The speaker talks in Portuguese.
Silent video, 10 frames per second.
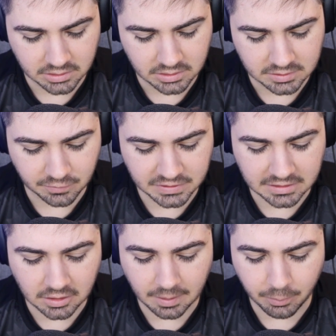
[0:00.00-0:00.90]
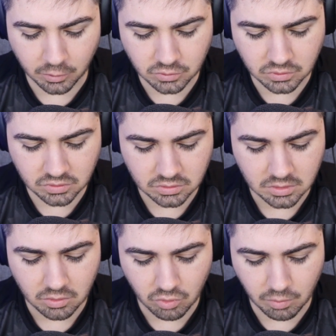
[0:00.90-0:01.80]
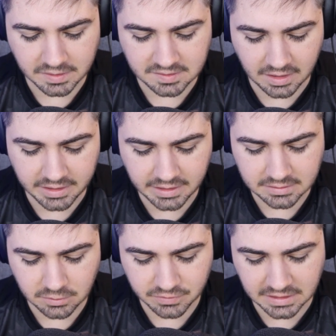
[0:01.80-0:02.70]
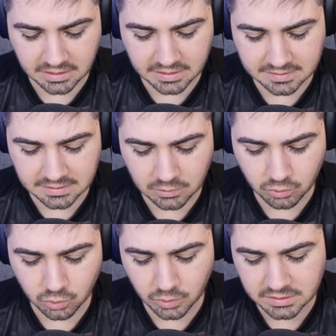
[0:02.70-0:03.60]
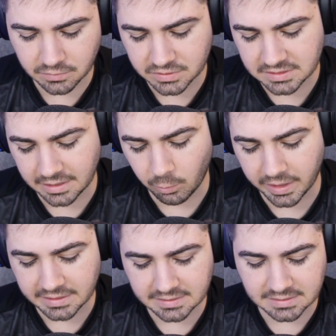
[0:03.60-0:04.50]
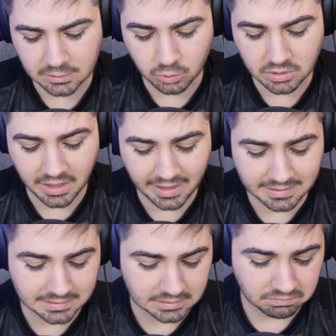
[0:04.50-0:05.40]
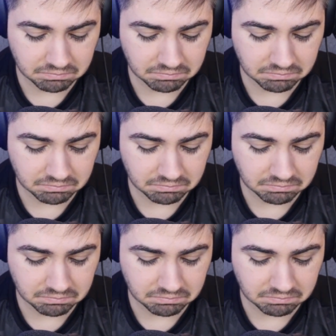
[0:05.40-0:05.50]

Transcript: Se eu fizer 30 pontos, uma estrelinha. Se eu fizer 35, duas. Se eu fizer 45, três.